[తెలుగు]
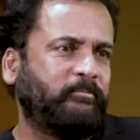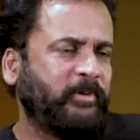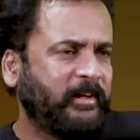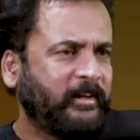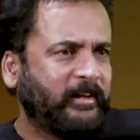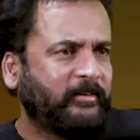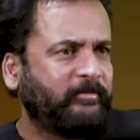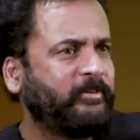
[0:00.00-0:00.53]

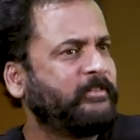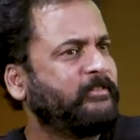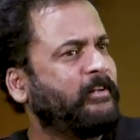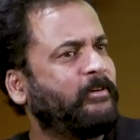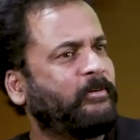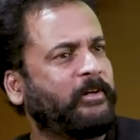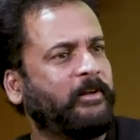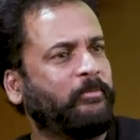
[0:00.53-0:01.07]
పిల్లలకు ఫీజులు
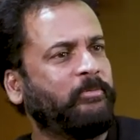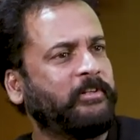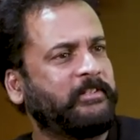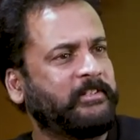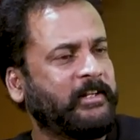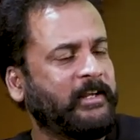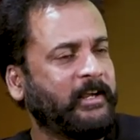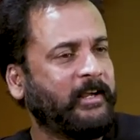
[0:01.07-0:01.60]
లేవని డబ్బులు
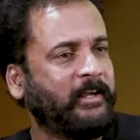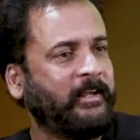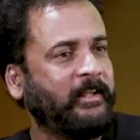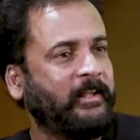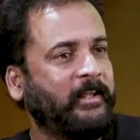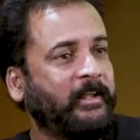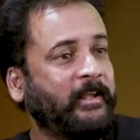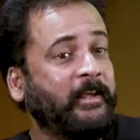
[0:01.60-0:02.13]
ఇచ్చినా
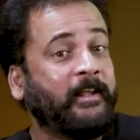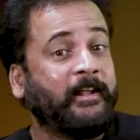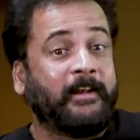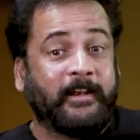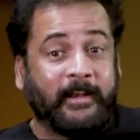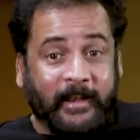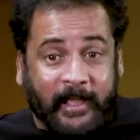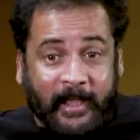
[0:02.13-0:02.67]

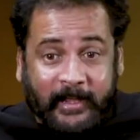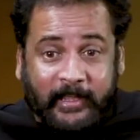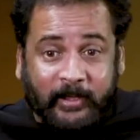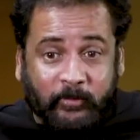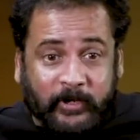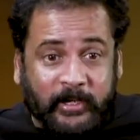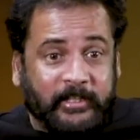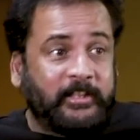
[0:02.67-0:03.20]

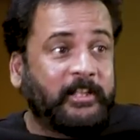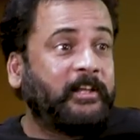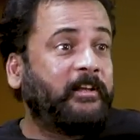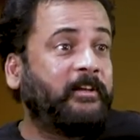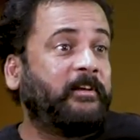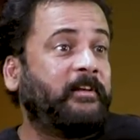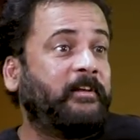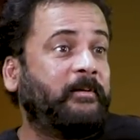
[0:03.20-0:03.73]
నాకెవరైతే
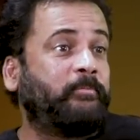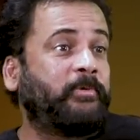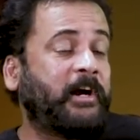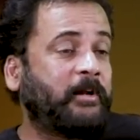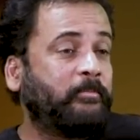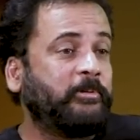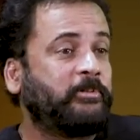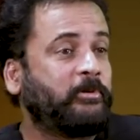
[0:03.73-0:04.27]

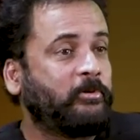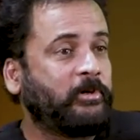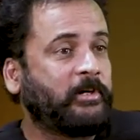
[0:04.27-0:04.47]
ప్రాణమిత్రుడు